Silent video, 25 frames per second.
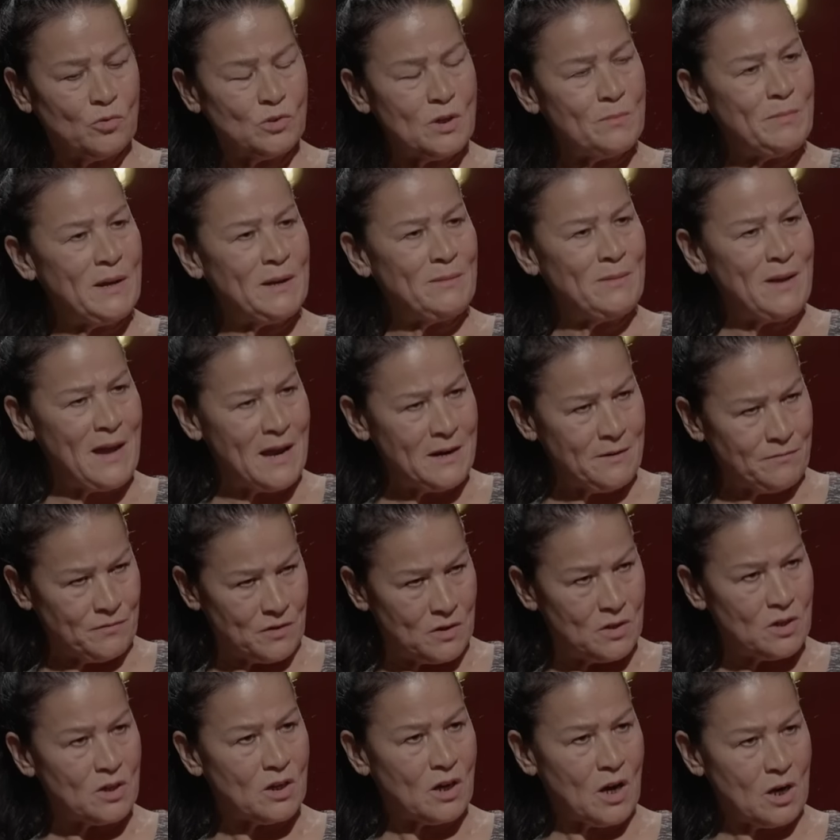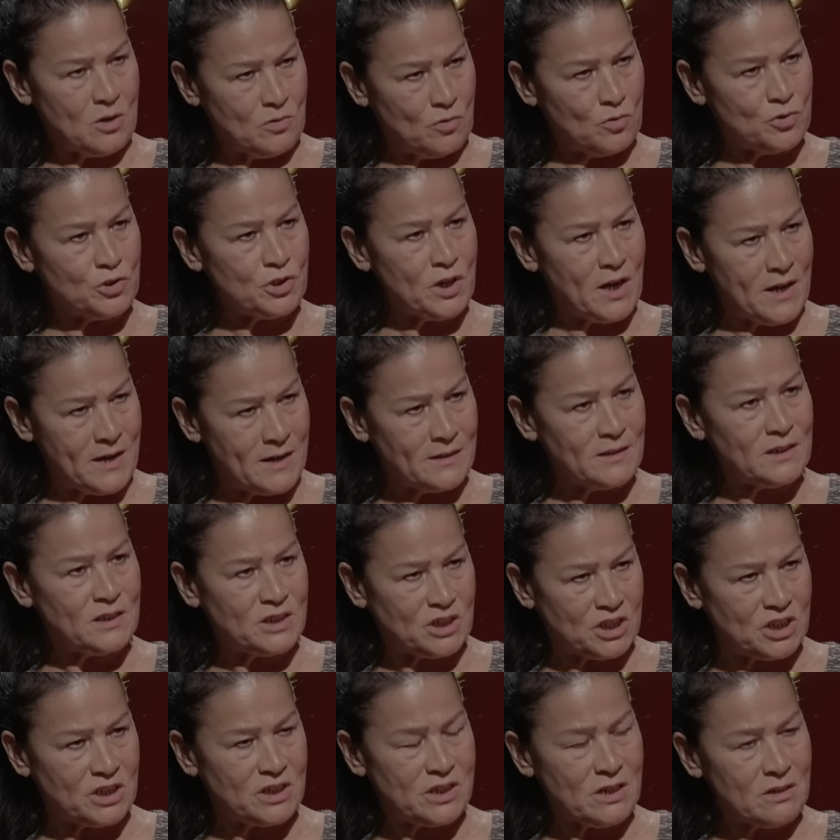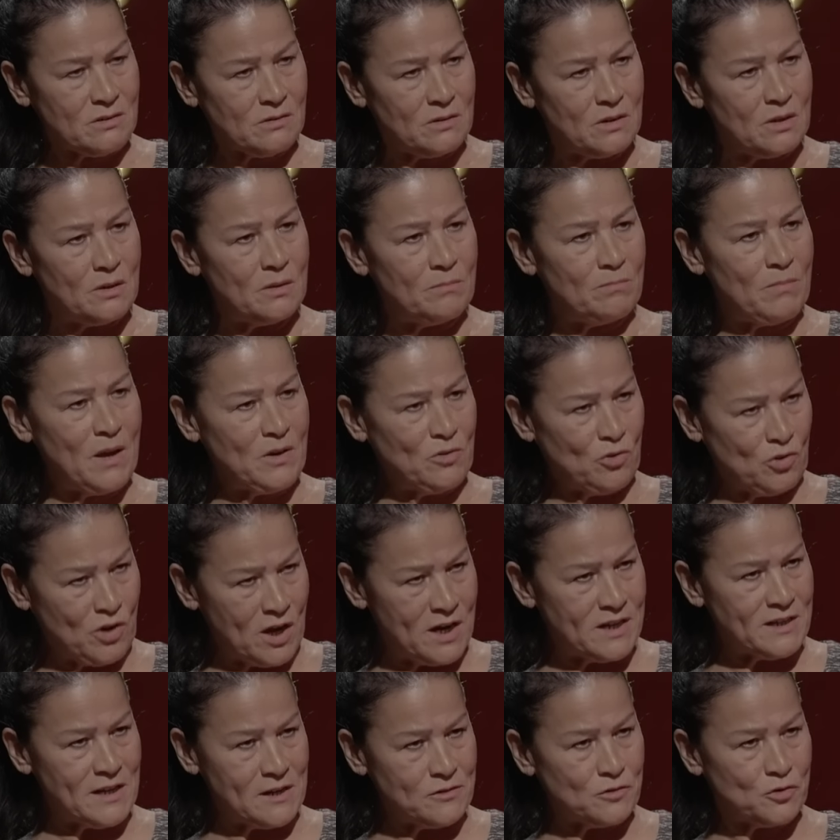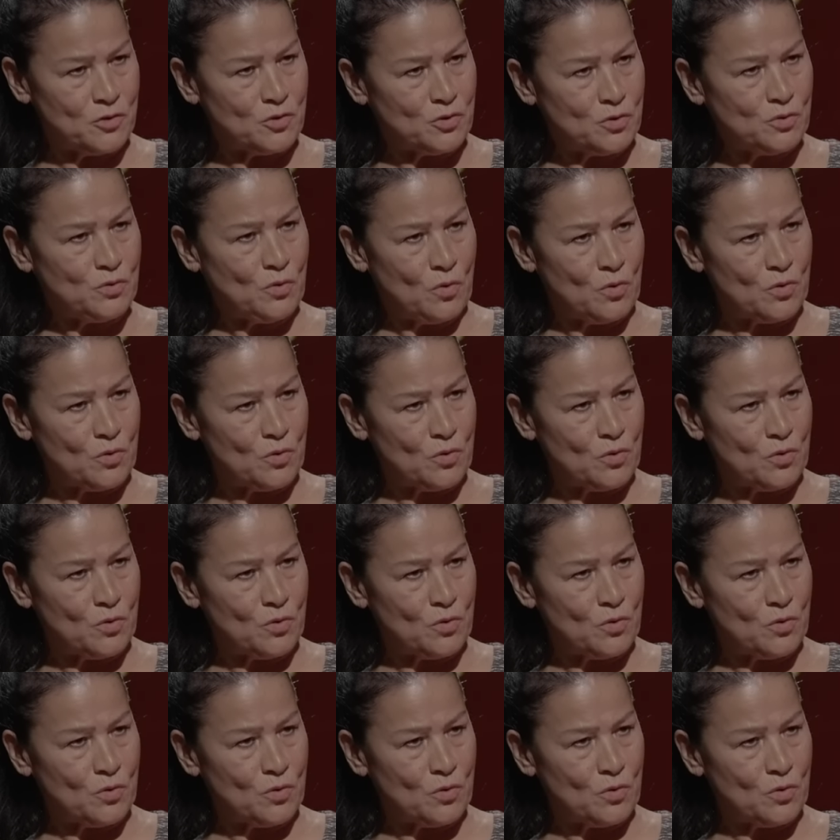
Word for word: Orada benimle herif karı koca hayata yaşayacak. Ben ona erkek çocuğu